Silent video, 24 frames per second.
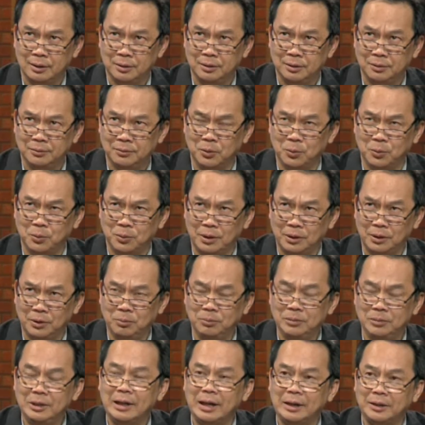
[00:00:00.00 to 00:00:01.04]
chức vụ đó
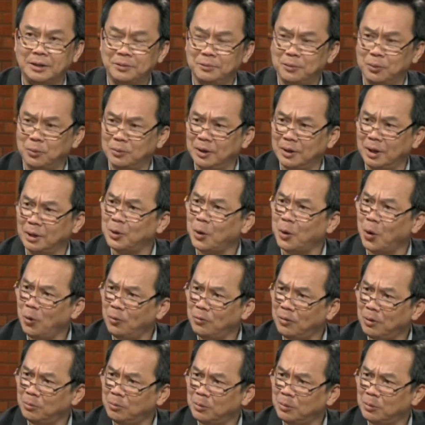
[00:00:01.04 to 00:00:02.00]
giống như là chức vụ ngân khố